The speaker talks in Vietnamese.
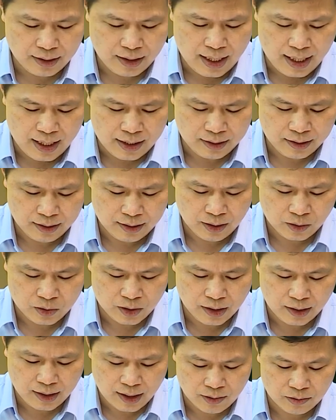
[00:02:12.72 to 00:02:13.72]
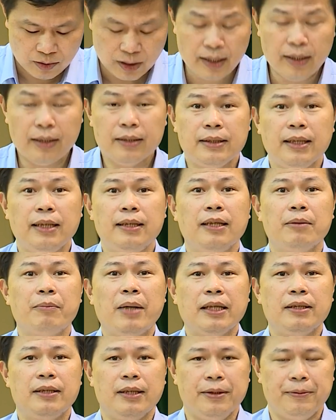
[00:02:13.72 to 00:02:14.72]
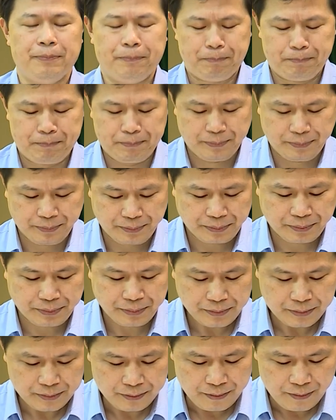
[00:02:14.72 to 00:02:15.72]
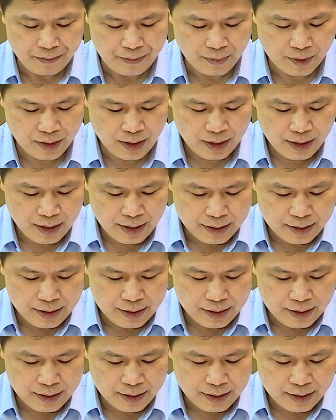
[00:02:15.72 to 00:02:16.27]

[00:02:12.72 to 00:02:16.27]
Trần Quốc Toản đề nghị Ủy ban Nhân dân tỉnh khẩn trương triển